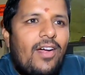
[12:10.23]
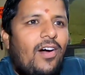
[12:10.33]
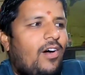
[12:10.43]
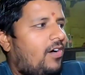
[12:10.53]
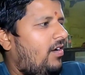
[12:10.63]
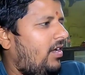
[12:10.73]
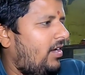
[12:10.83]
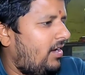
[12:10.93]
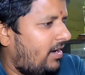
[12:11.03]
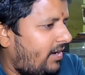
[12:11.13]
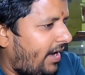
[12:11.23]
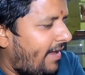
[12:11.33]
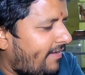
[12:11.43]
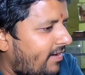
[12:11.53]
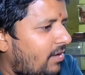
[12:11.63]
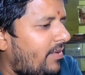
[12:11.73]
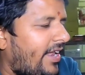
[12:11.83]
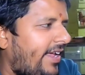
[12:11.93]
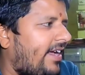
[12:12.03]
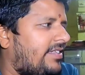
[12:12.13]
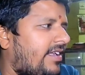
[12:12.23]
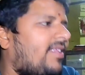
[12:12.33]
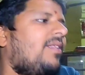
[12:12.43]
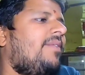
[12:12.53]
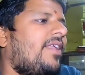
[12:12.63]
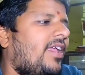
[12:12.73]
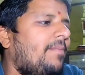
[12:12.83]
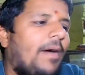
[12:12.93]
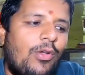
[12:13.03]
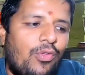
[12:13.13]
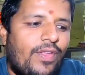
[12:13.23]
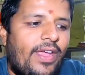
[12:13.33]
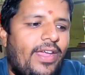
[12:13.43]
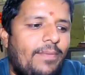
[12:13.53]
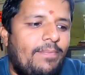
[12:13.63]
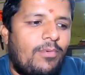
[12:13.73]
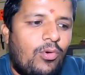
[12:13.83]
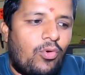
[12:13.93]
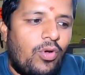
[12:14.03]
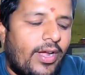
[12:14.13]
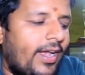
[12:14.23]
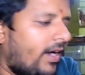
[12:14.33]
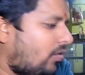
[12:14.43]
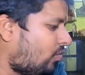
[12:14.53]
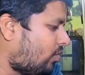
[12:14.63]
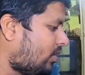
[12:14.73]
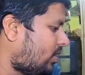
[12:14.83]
अच्छा और ट्रेडिशनल मिठाइयाँ जैसलमेर की बालूसाई गुल के लड्डू